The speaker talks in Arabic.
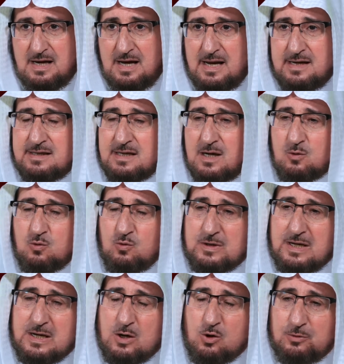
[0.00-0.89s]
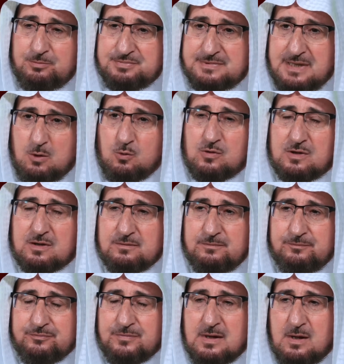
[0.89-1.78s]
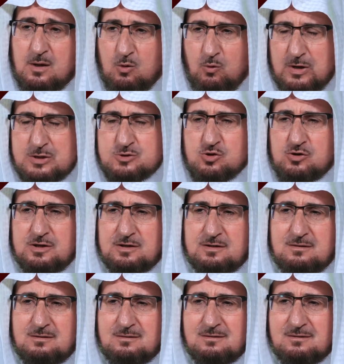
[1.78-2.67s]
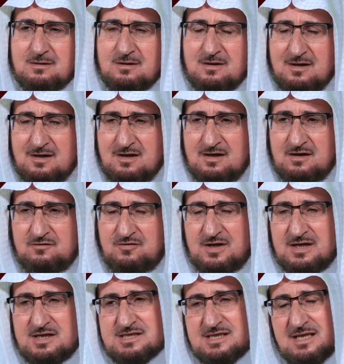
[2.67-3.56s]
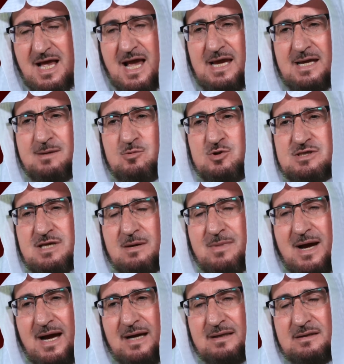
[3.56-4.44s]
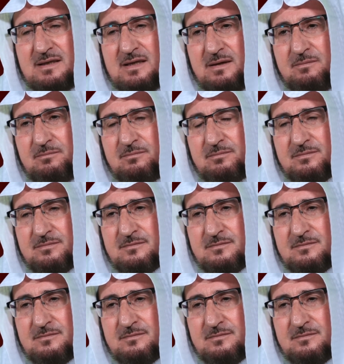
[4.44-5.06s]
ان يكون لهم دور وجهد في اصلاح مجتمعاتهم